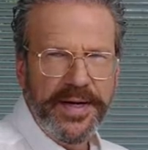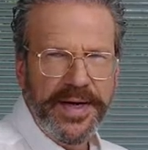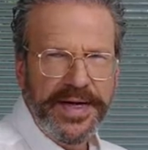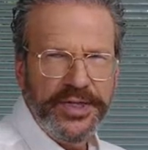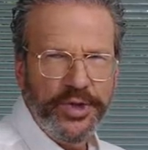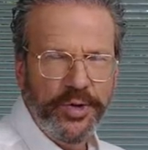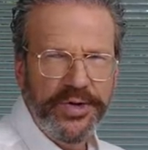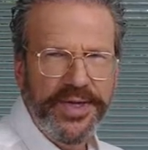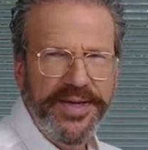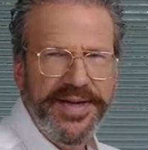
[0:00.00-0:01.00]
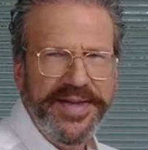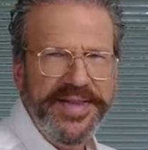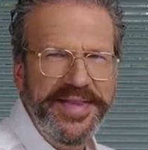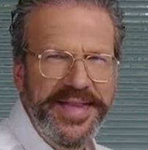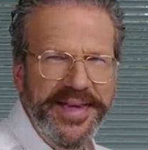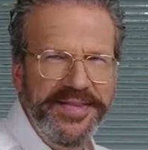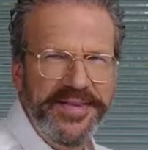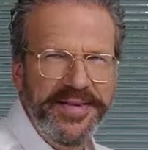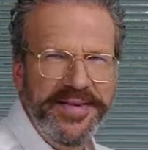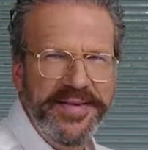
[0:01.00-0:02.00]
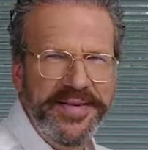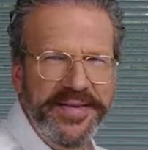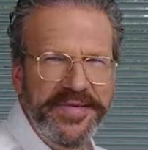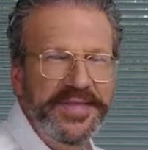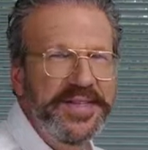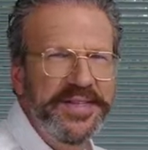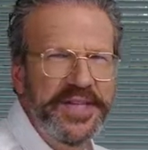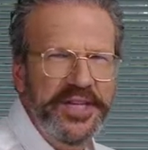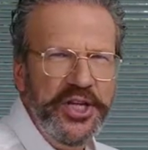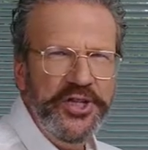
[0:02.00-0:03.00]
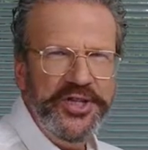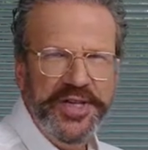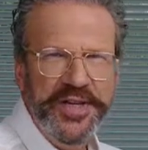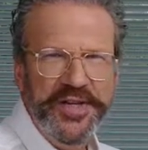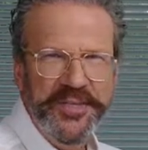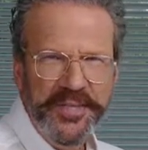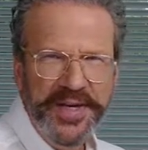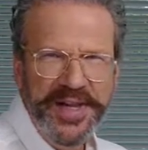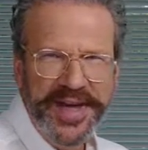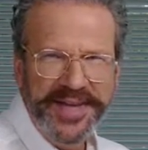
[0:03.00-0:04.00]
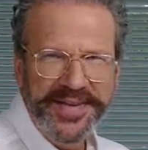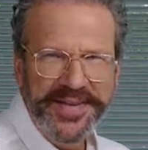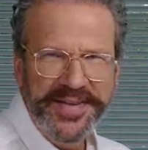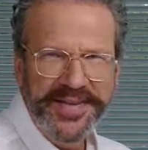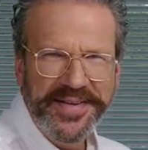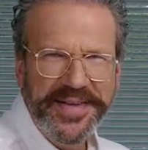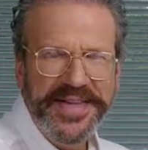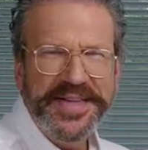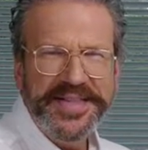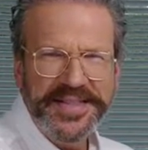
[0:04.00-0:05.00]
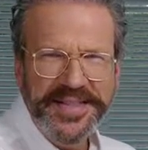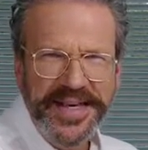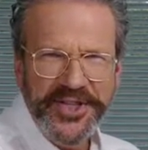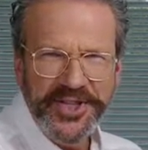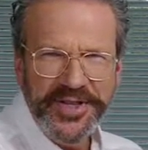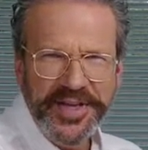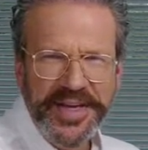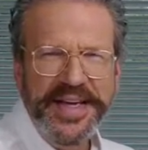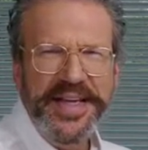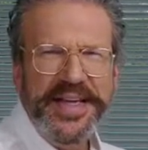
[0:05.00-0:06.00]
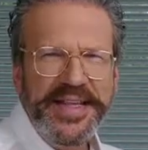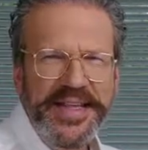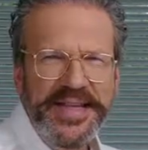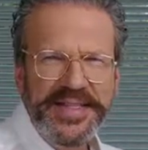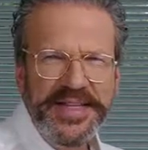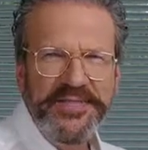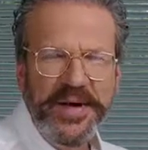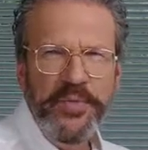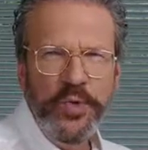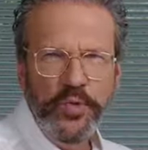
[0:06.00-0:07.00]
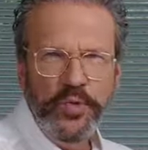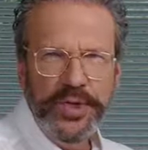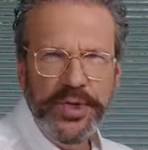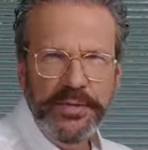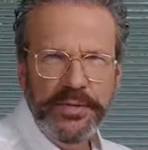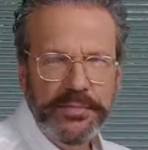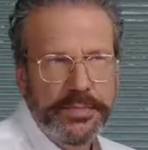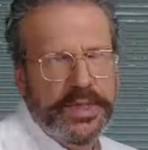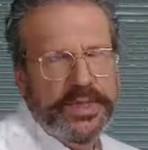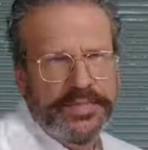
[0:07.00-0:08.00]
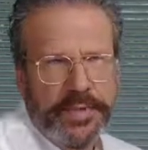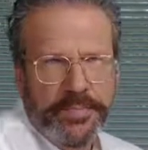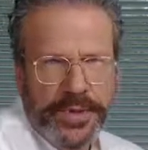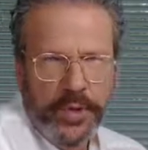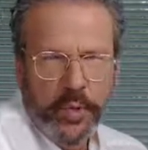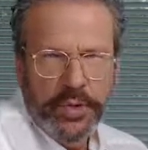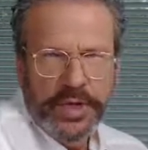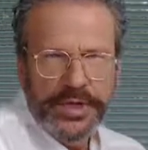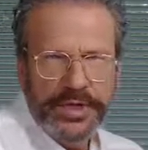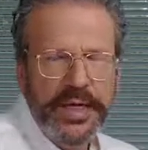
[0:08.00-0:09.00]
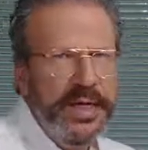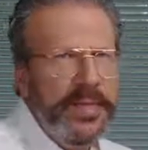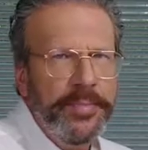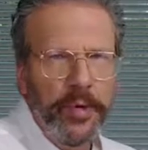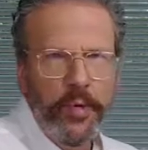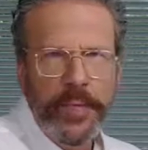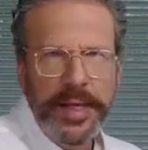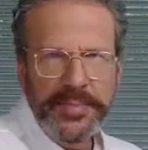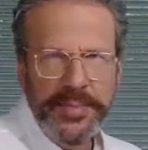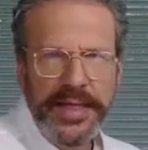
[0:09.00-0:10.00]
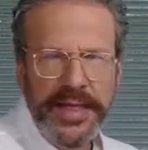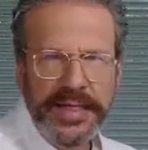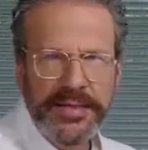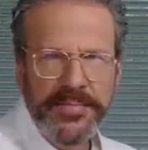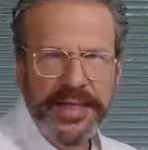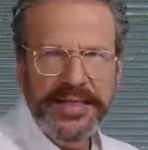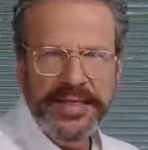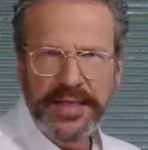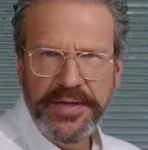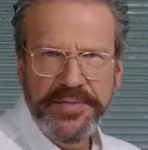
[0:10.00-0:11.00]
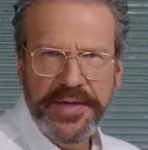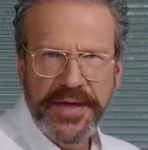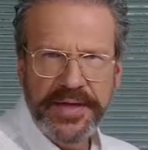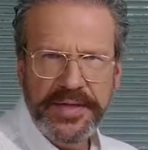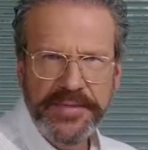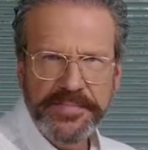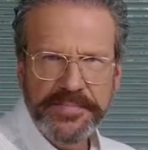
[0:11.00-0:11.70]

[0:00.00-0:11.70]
Азота нет в синтетических бриллиантах. Значит, если вам нужно, если вам приходится покупать бриллиант без сертификата